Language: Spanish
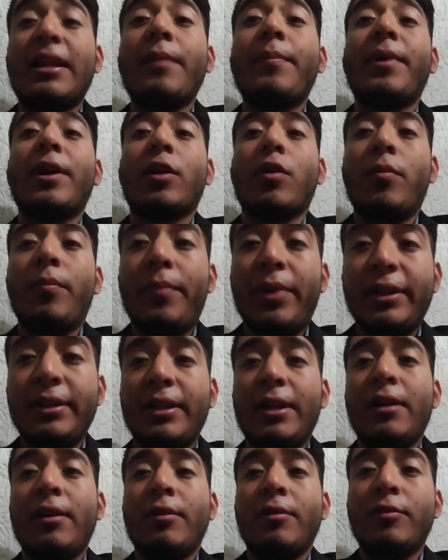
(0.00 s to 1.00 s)
para
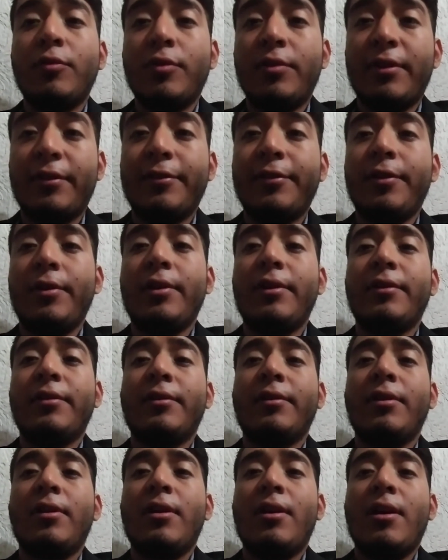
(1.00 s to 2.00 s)
comprender sus acciones.
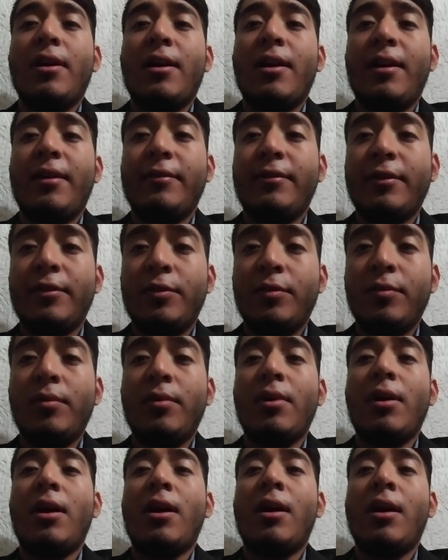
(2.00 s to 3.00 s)
Esa es
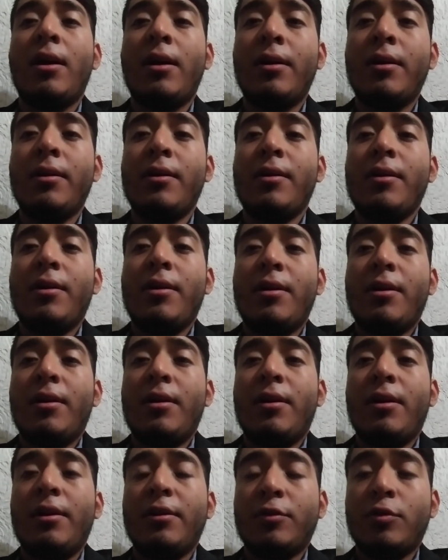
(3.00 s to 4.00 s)
una
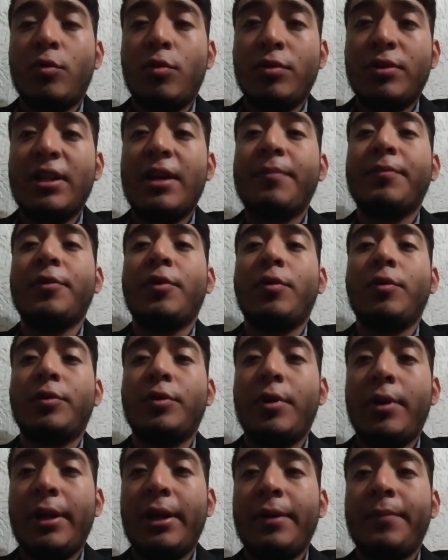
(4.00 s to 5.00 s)
excusa
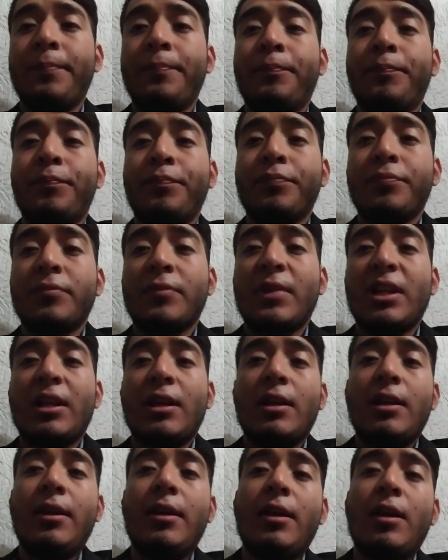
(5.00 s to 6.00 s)
absolutoria.
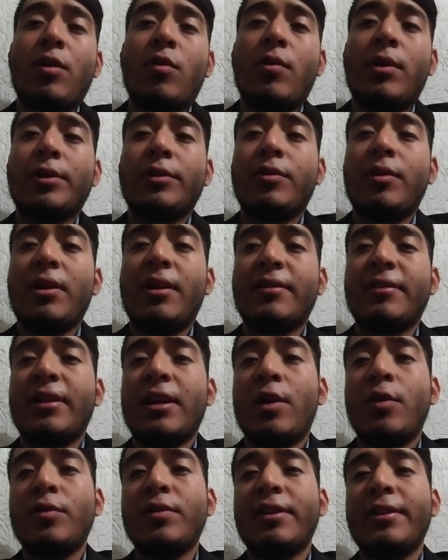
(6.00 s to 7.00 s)
Y en cuanto a las
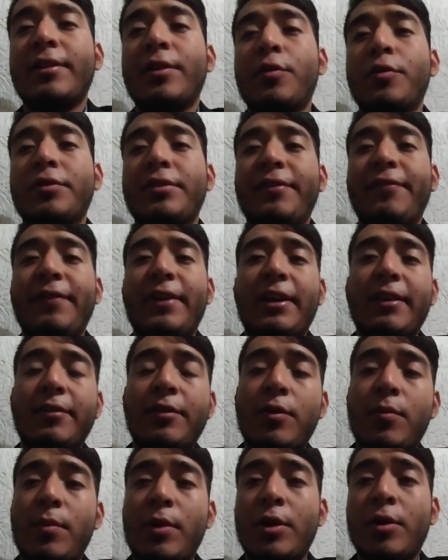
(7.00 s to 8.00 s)
causas de
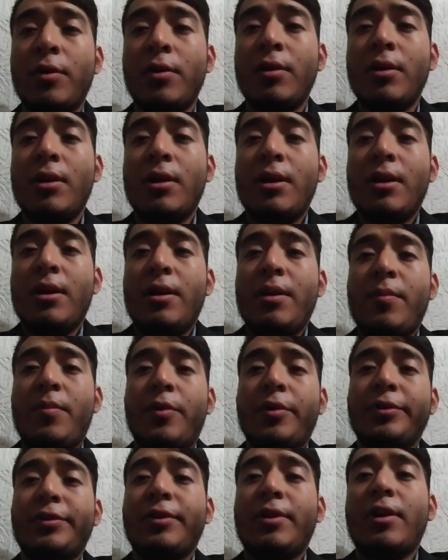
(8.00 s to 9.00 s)
justificación, bueno, por
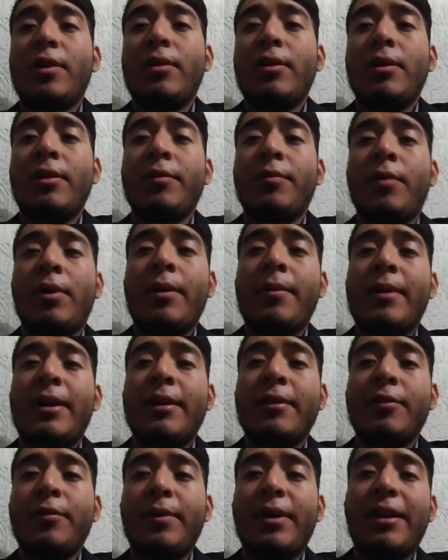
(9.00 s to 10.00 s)
otro lado les voy a hablar
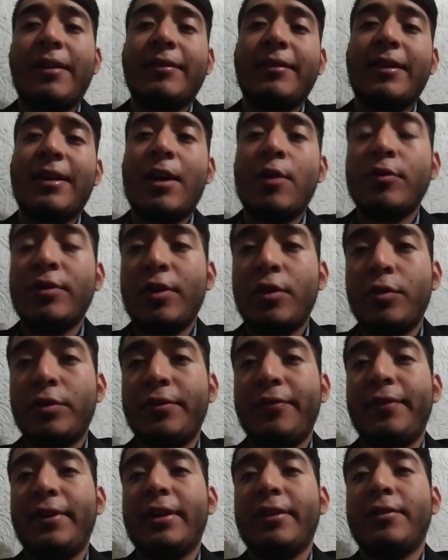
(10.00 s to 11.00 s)
sobre las causas de
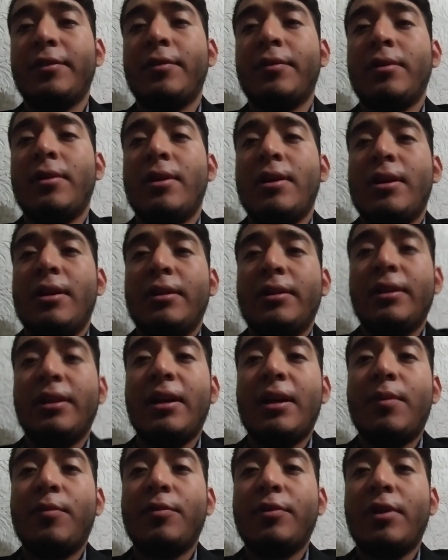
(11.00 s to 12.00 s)
justificación.
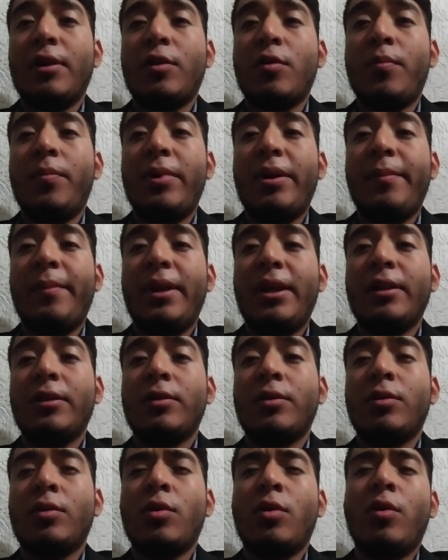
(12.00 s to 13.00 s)
Digamos, el
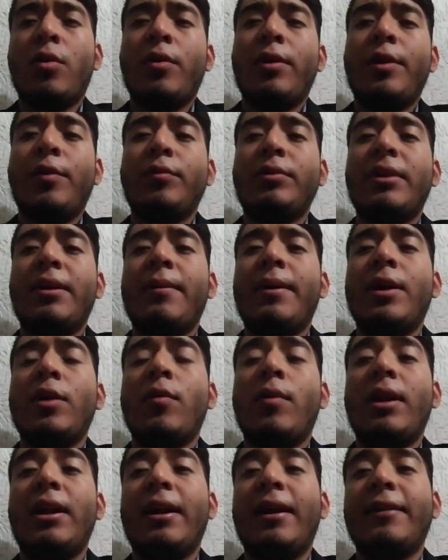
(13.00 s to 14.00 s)
cumplimiento de un deber o
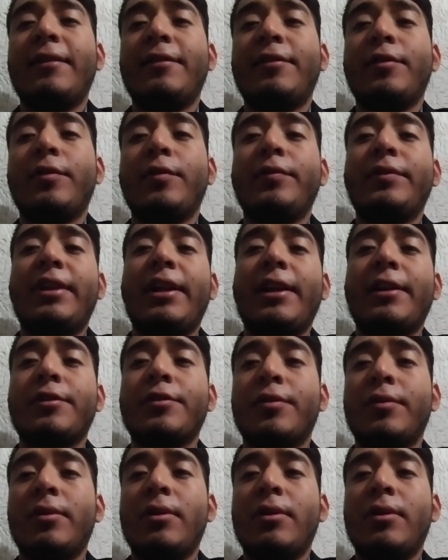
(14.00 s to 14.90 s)
el ejercicio de un derecho.